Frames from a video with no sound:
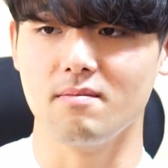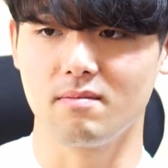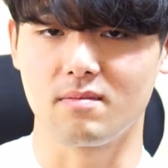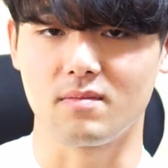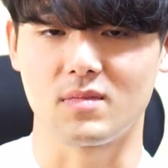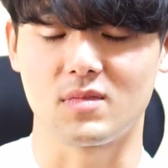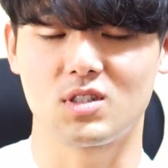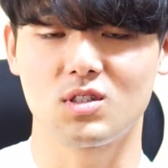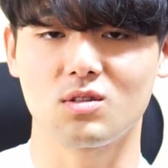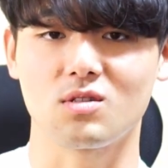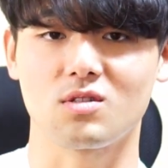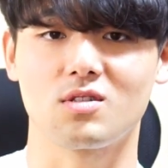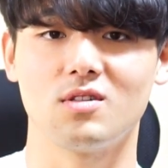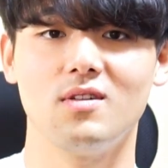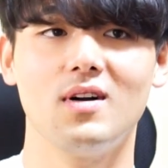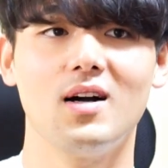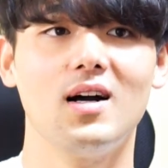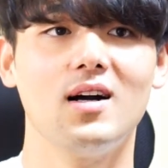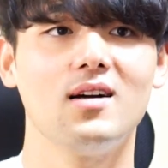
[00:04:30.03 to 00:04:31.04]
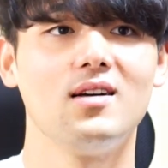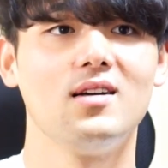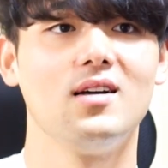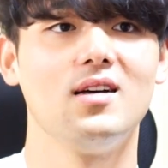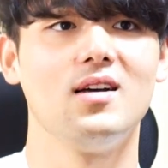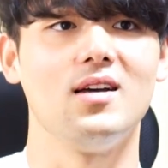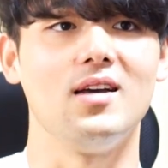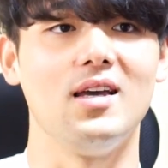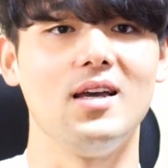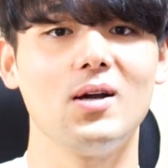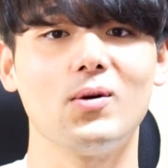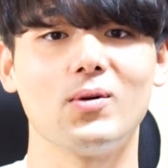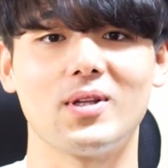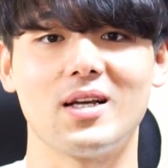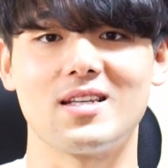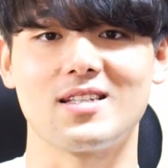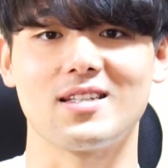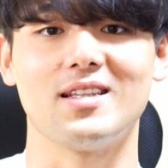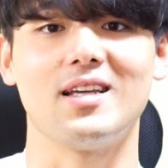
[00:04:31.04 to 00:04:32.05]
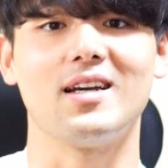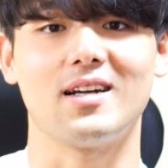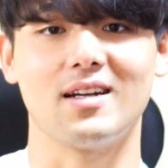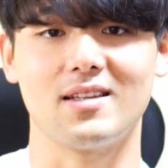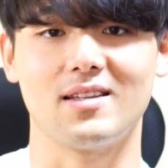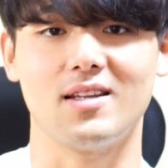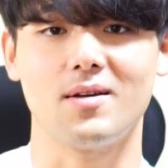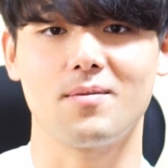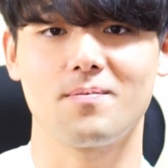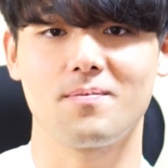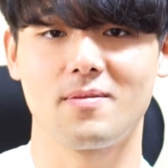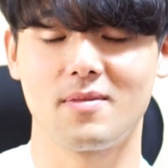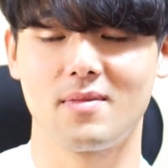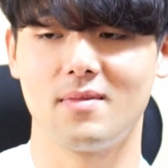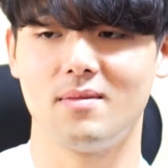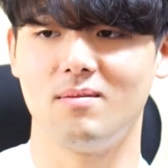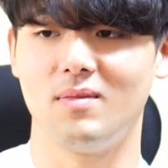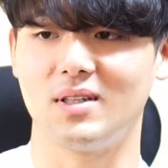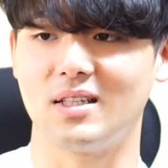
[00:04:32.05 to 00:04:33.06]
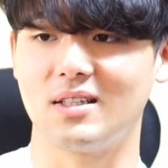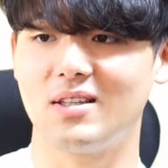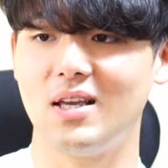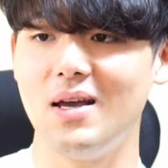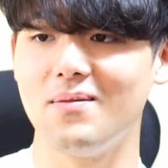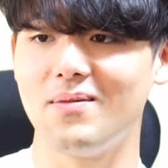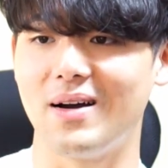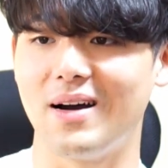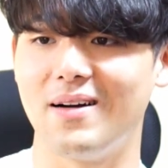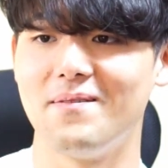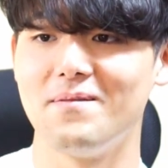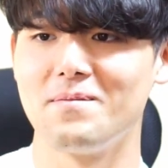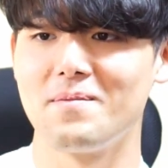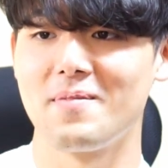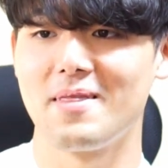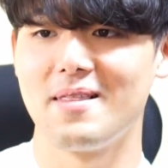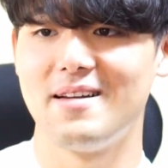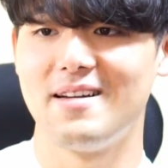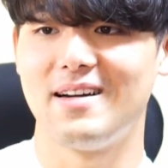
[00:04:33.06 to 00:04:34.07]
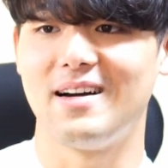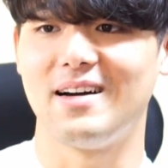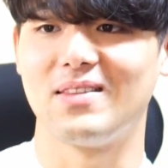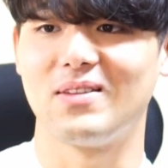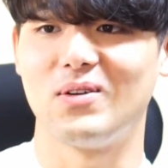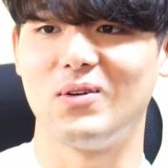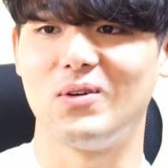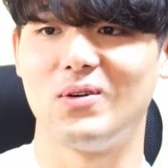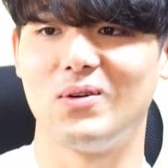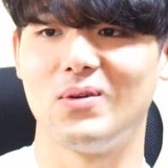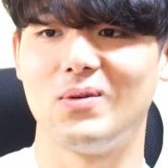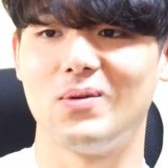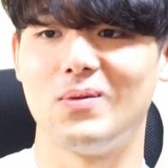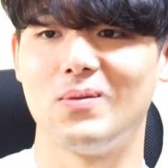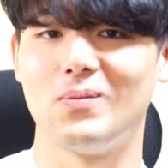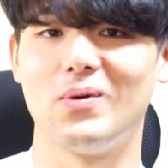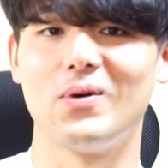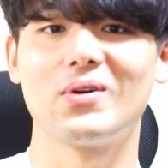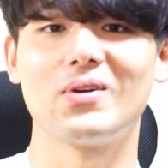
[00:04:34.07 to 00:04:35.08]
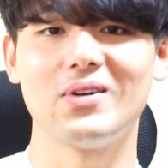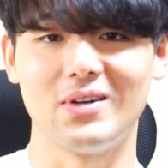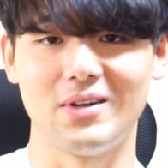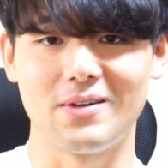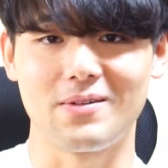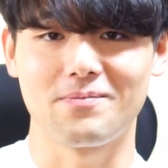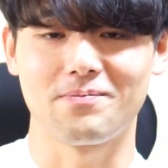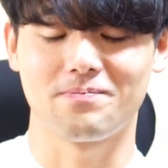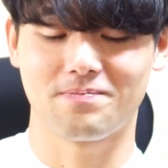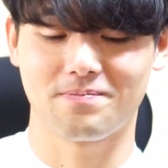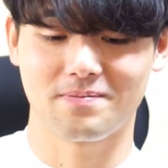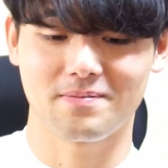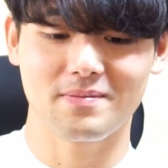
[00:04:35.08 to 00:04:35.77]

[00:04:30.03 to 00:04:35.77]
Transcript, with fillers: うんちょっとそれはエゴなんじゃないかってまあ例えばあのー、僕